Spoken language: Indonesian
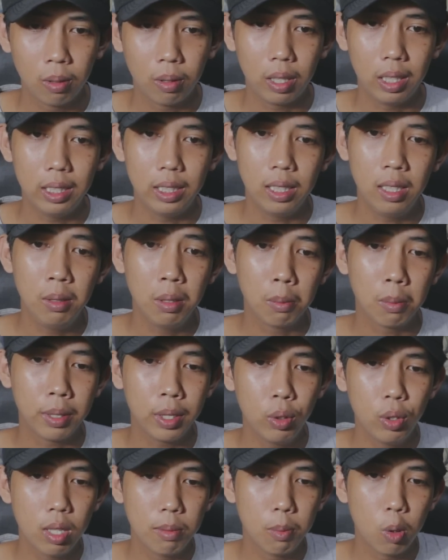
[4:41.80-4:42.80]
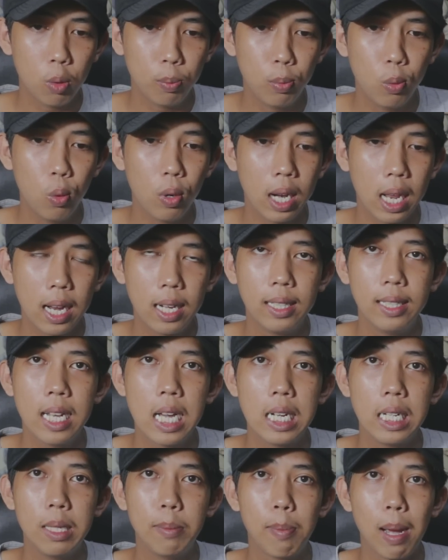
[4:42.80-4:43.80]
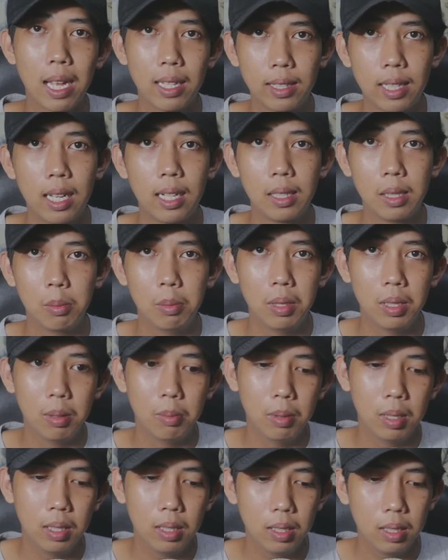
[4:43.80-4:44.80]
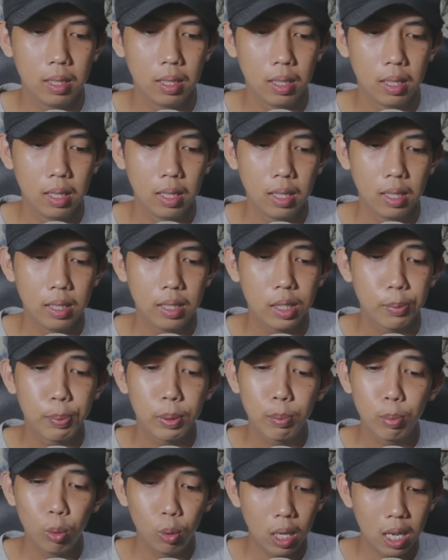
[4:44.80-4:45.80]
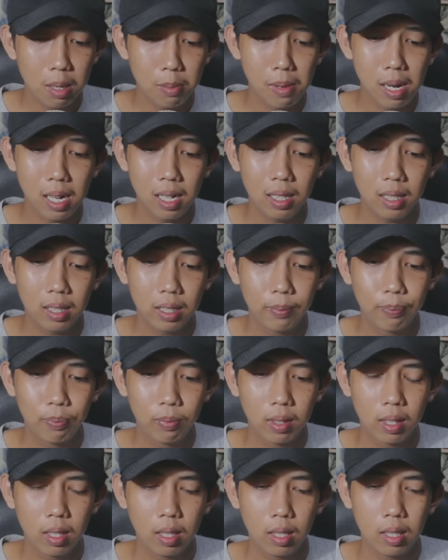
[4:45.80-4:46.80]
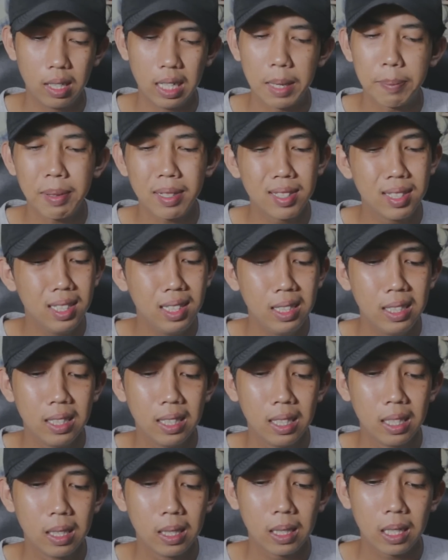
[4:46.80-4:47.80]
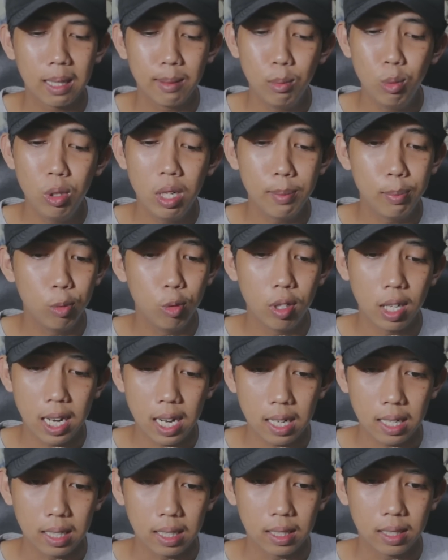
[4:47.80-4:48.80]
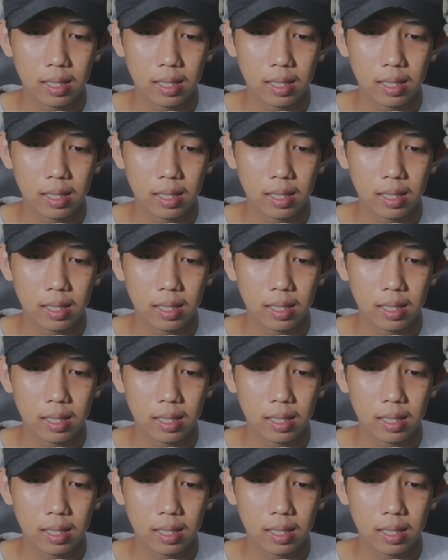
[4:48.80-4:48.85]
Oke jadi mamahnya udah mau pulang dari pasar teman-teman Cepet pulang mah Kenapa sih? Kamu udah pulang?